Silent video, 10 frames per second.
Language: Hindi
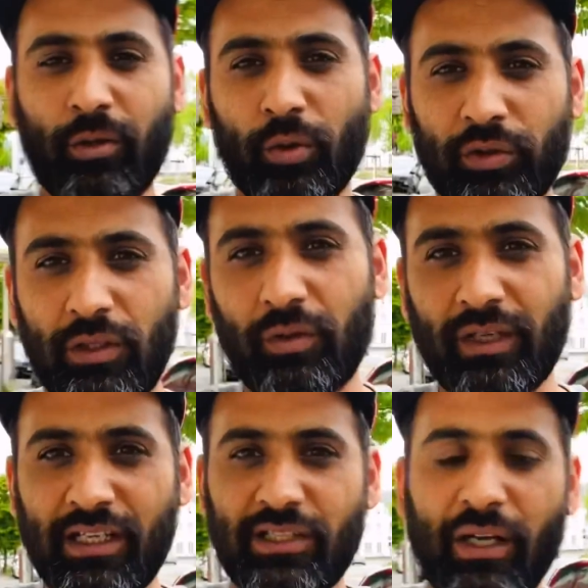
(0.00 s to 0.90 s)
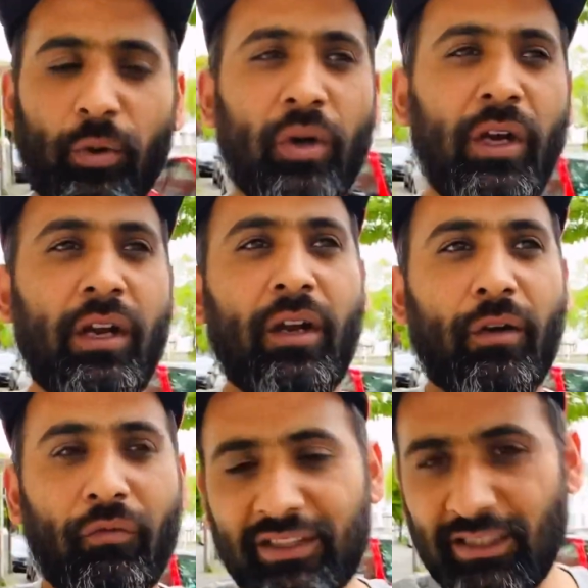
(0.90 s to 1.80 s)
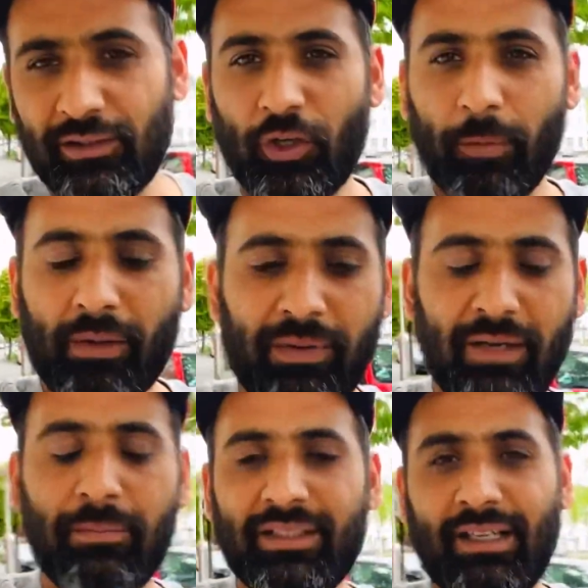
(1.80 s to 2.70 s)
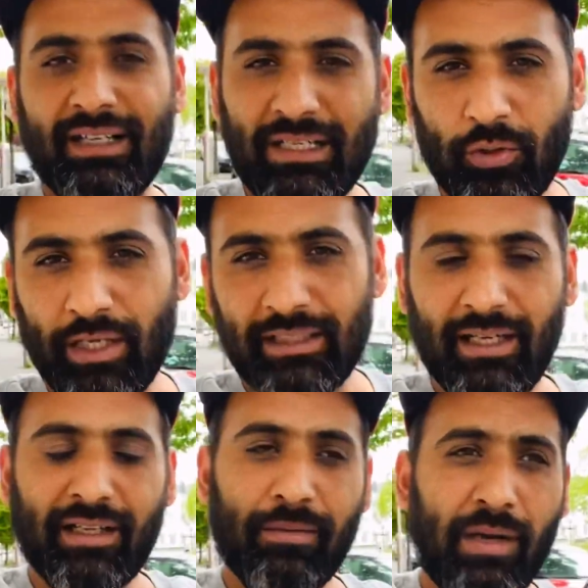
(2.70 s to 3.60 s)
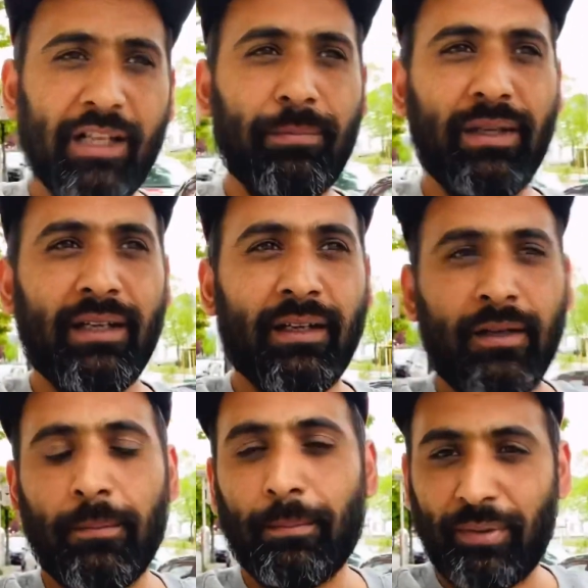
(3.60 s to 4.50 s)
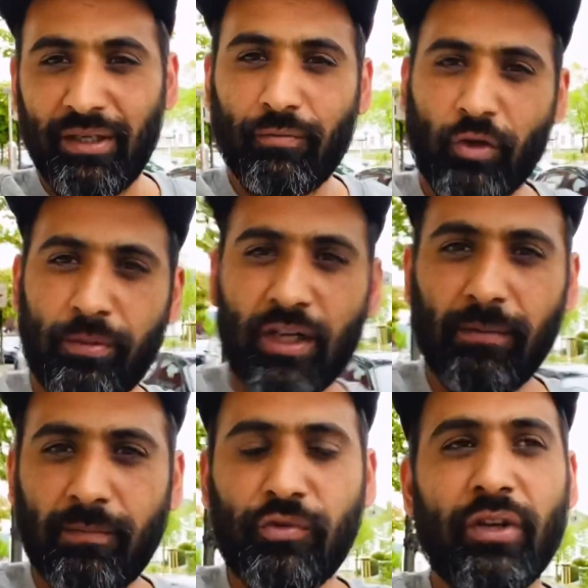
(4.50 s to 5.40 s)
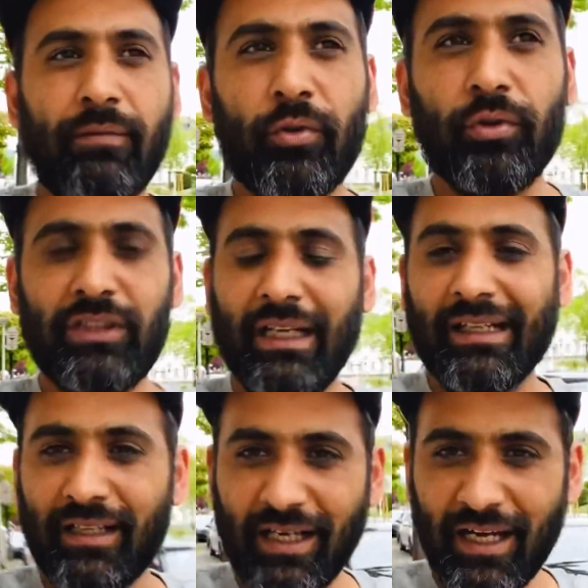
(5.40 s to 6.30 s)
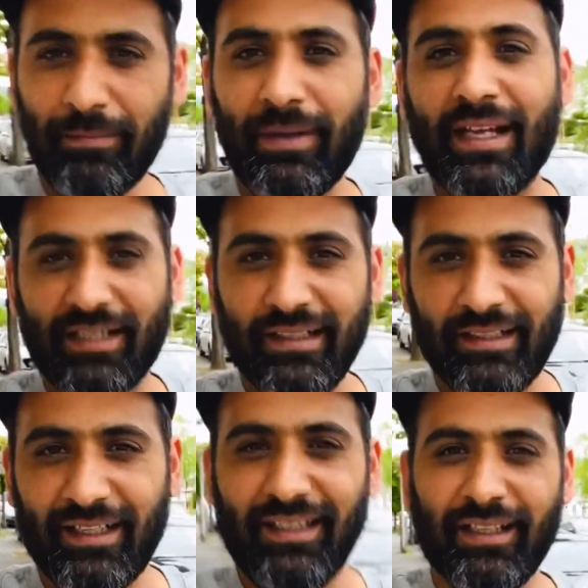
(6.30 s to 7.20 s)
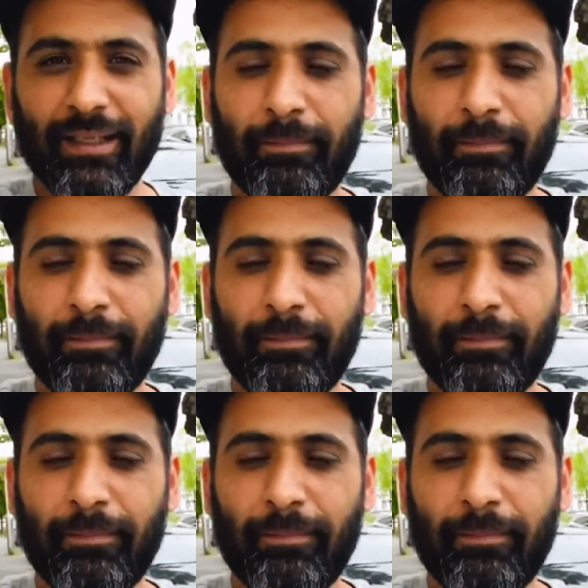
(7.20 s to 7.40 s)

ठोक दे और कहे जाओ वक्ती तौर पे फिर बंदा ठीक हो जाता है लेकिन बाद में फिर वही प्रॉब्लम जो है वो होती है लेकिन यहाँ पे ऐसा नहीं है